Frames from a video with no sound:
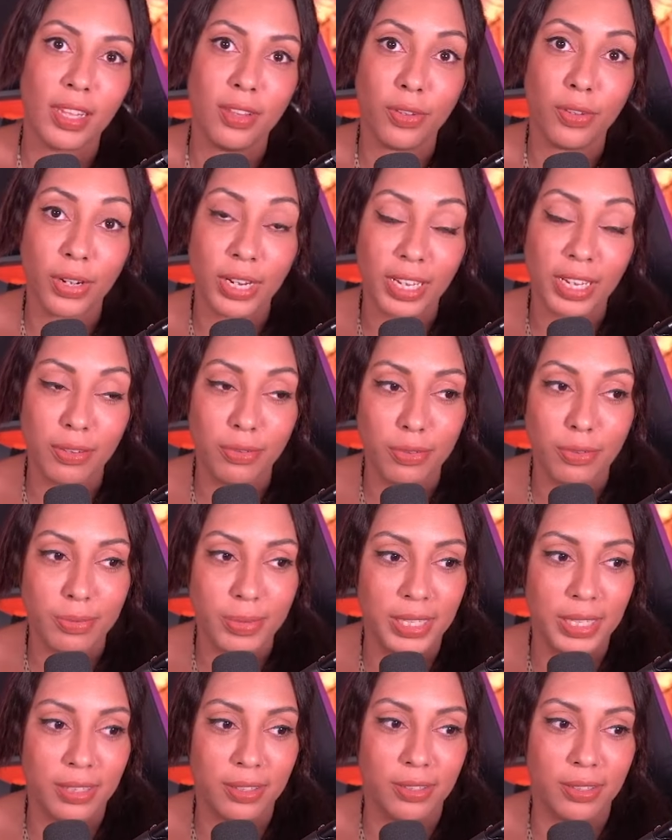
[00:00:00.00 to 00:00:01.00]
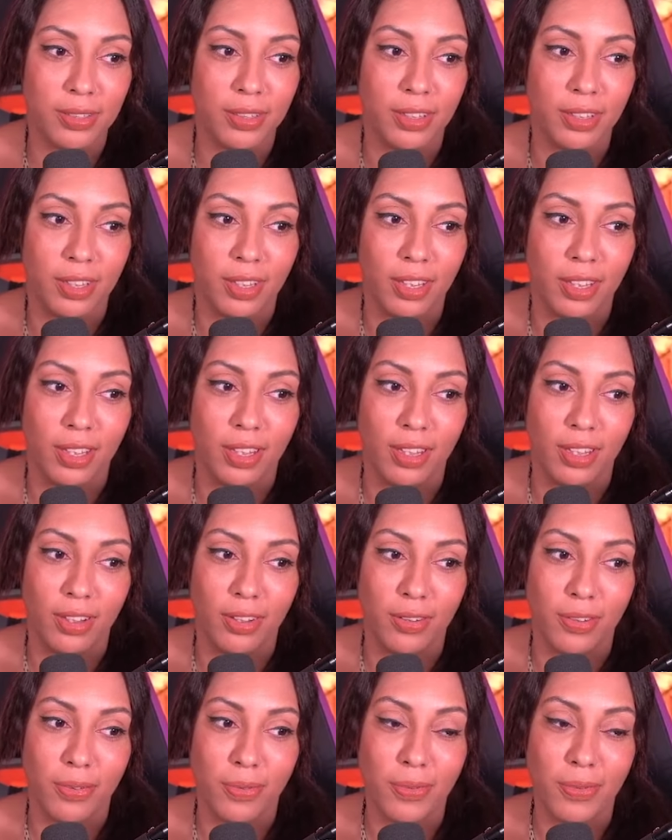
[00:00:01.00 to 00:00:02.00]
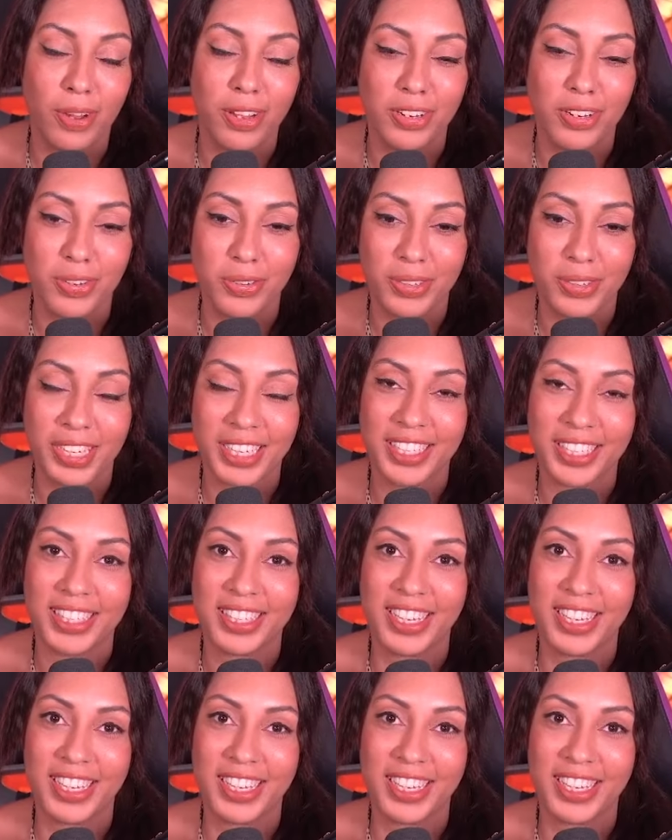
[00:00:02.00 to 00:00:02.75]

dans la review, mais ouais, je suis triste.